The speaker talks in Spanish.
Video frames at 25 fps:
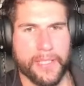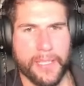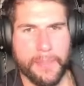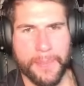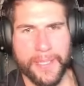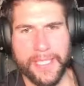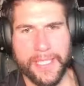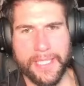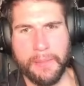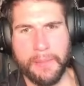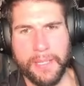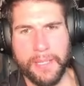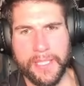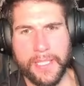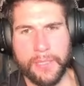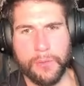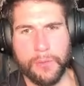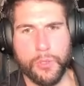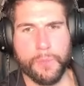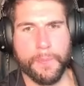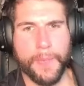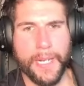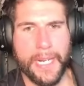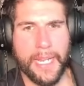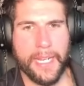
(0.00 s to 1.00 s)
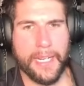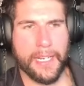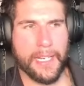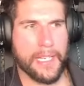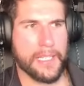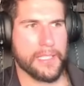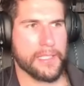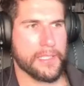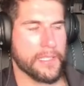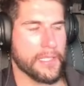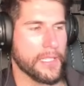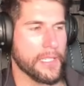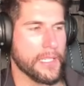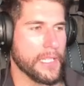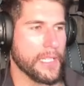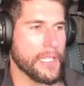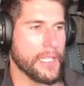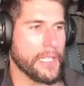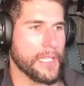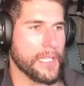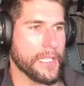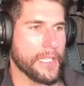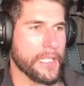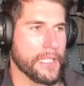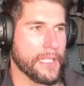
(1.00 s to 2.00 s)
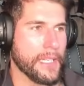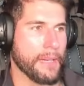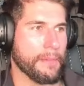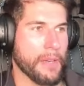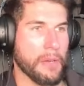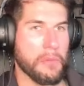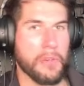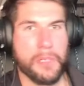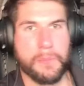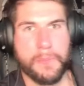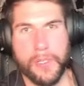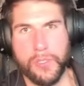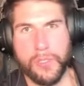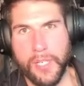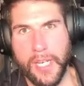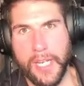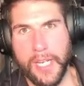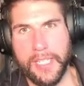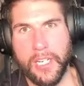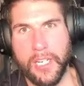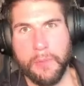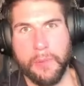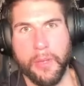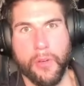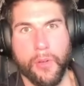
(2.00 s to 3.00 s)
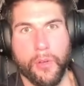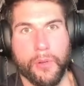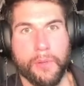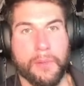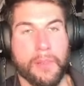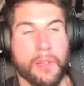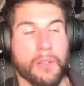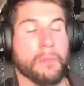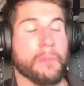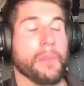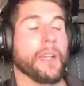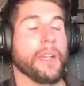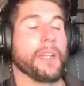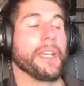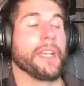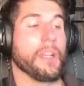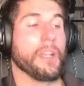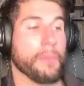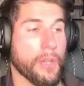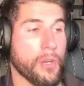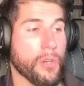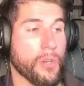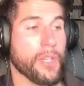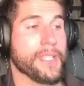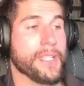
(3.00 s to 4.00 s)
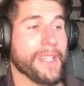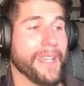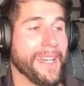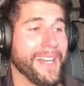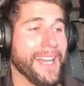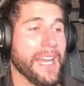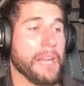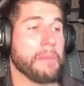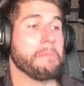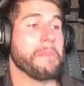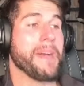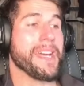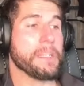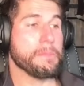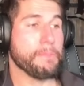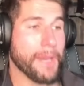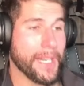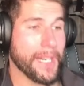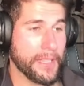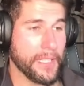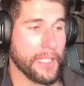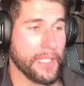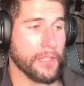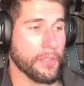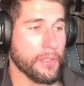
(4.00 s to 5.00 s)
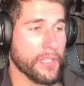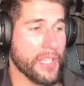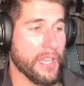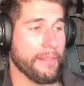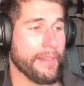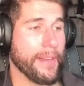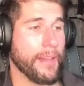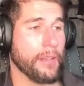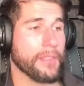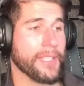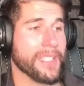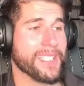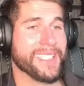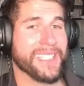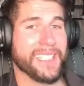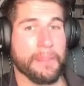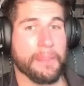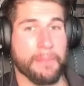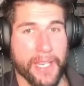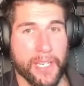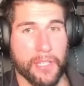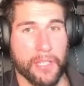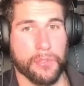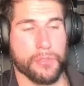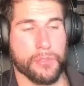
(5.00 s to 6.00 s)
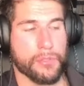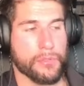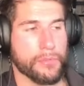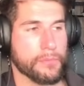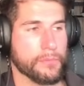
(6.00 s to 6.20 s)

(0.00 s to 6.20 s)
Depende también de tus palancas y habrá unas personas que lo mejor, que a lo mejor le sacarán más partido y habrá otras que menos.